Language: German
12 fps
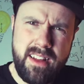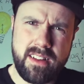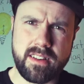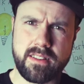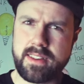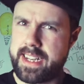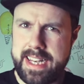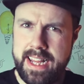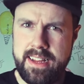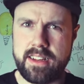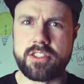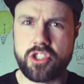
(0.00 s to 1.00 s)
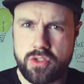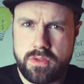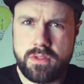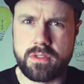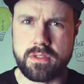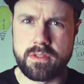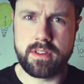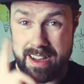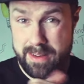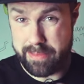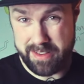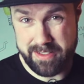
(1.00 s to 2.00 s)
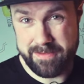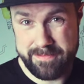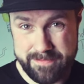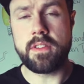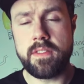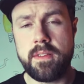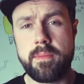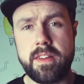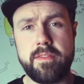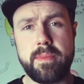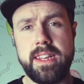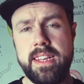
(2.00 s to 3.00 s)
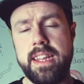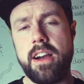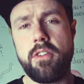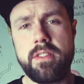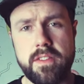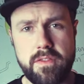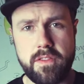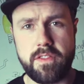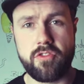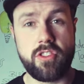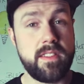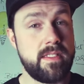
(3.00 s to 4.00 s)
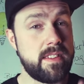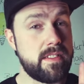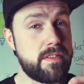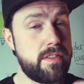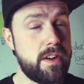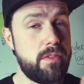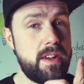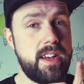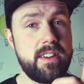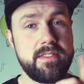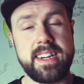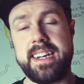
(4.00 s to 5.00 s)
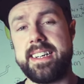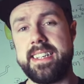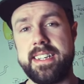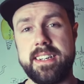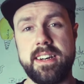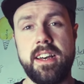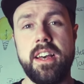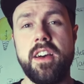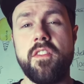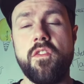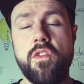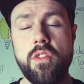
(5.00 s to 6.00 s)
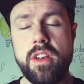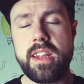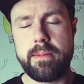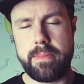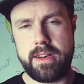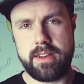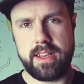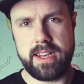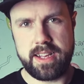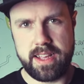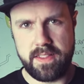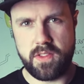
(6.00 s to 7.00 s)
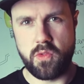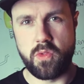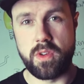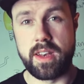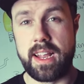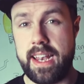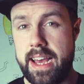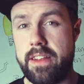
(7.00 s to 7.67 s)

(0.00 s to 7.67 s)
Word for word: Ja, klar, schon. Aber trotzdem darf man nicht die Augen davor verschließen, dass VR und AR wunderbare Ergänzungen der